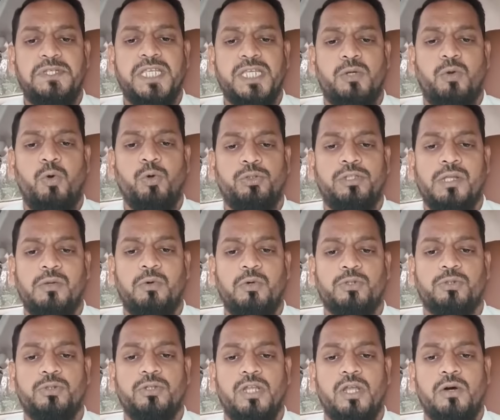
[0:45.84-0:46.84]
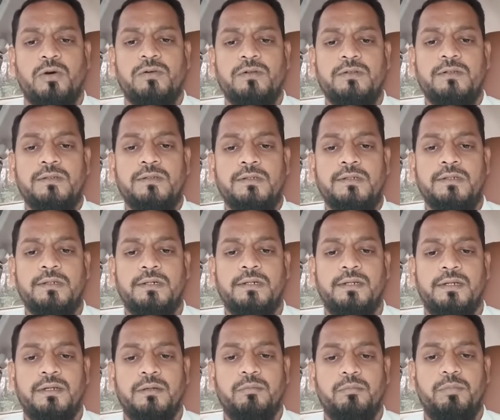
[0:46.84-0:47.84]
పిచ్చి పిచ్చి కూతలు కూస్తున్నావు
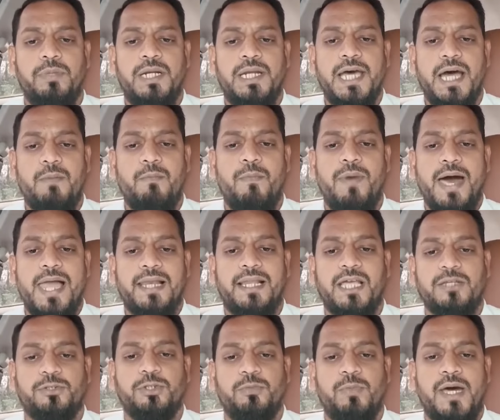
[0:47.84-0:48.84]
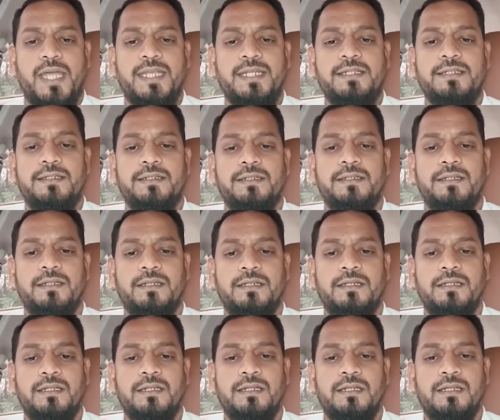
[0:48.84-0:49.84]
బిడ్డ బాల్క సుమన్
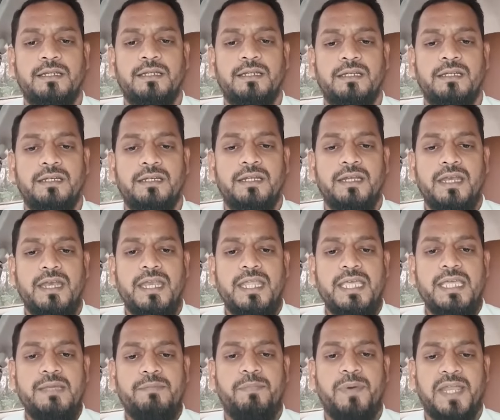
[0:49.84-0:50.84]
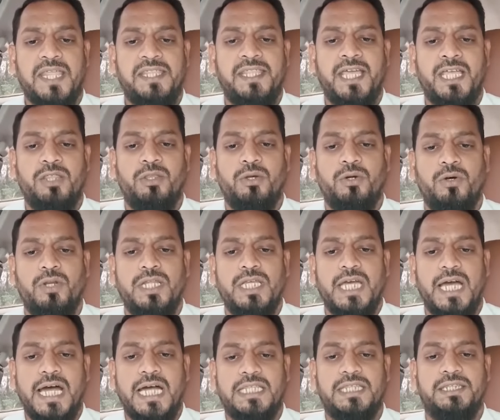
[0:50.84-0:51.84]
నీ
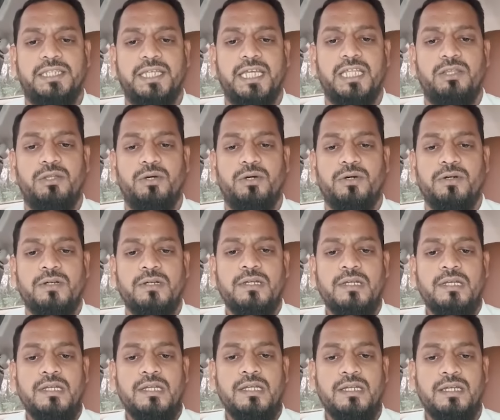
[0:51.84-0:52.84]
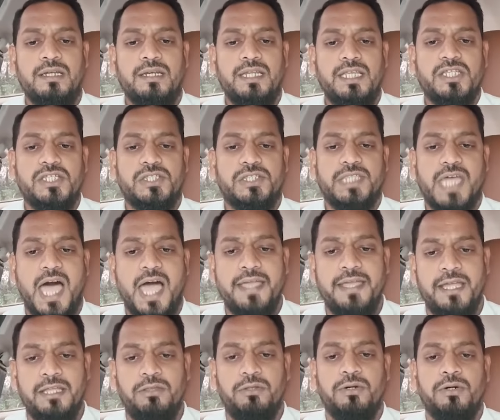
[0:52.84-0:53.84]
పరిధేందో నీ హద్దేందో నీ
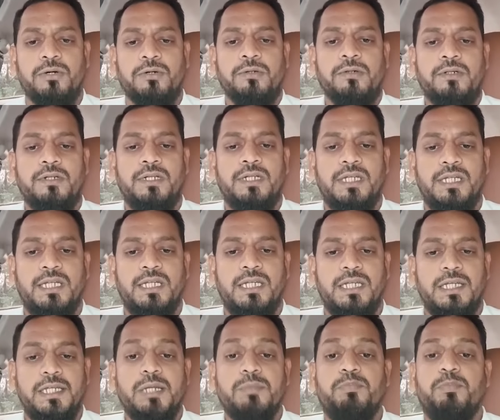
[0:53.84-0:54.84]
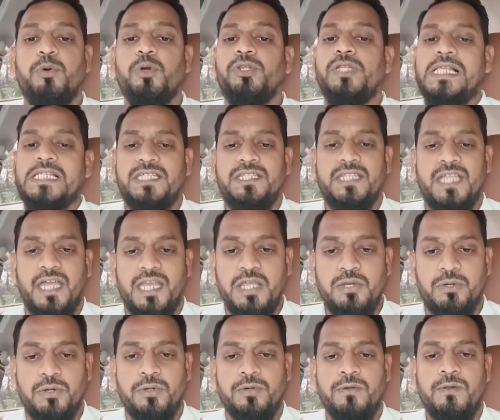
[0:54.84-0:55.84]
స్థాయేందో ఇప్పుడు
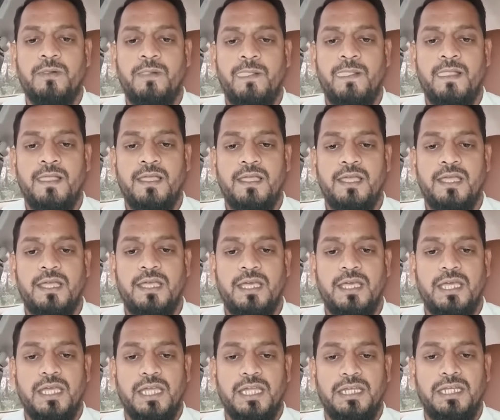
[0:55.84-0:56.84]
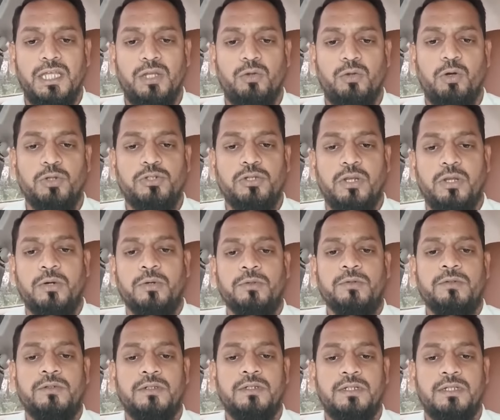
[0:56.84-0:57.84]
తెలిసిందా నీకు ఇన్ని
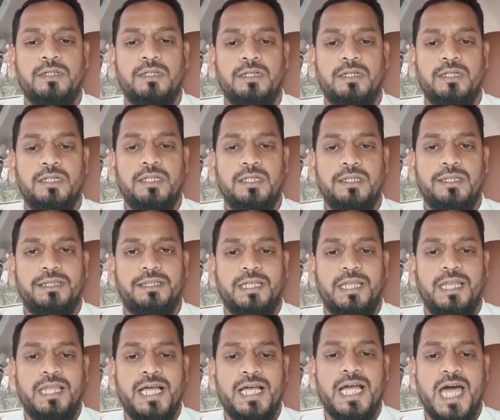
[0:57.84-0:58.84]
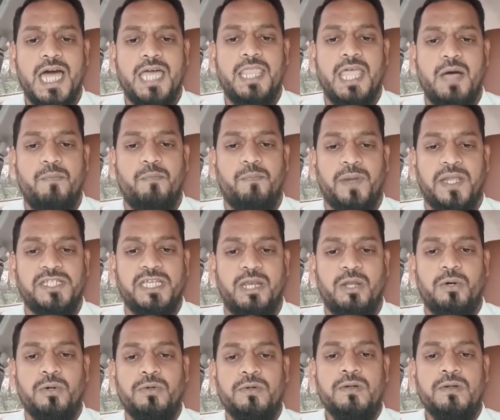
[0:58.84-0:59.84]
రోజులు తెలంగాణ
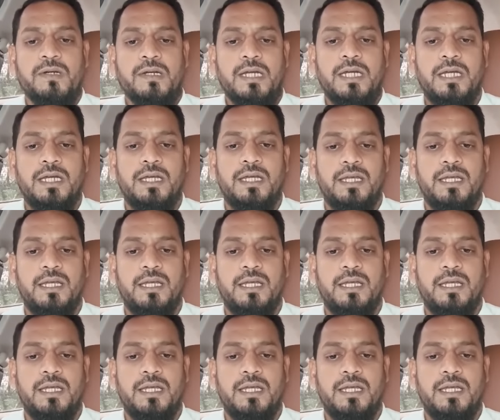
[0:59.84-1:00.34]
ప్రజలు